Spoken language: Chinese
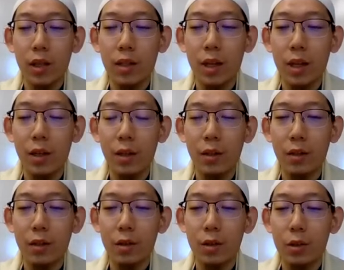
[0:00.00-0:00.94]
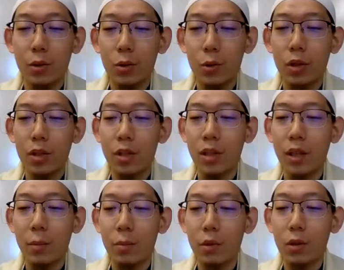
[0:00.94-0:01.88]
跟大家做一
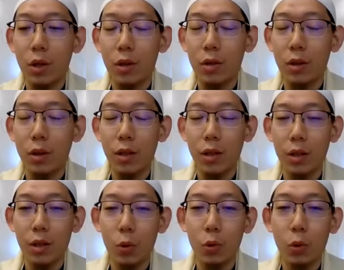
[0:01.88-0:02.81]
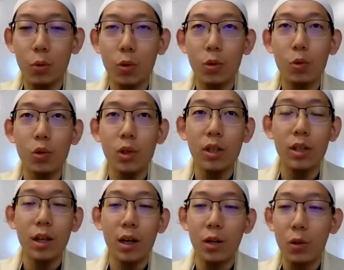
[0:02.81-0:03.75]
些比较笼统的鼓励，
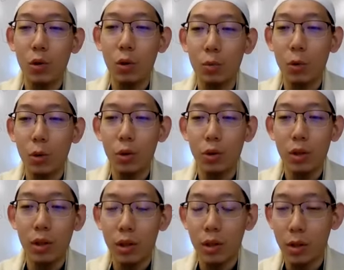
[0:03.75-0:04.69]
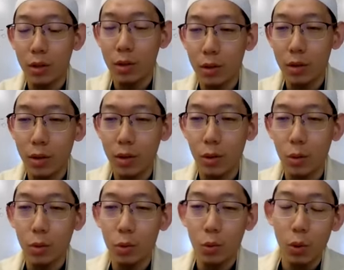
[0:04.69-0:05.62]
然后我们会有一个，呃，
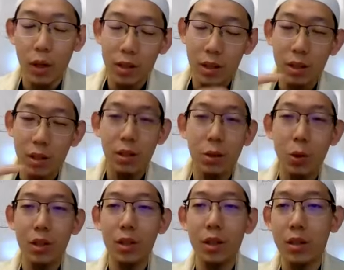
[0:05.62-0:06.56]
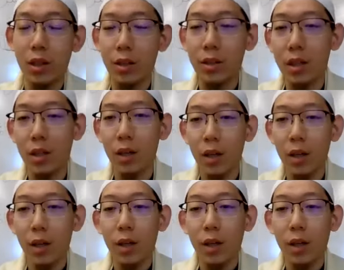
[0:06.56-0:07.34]
古兰经里的一段的一个讲解。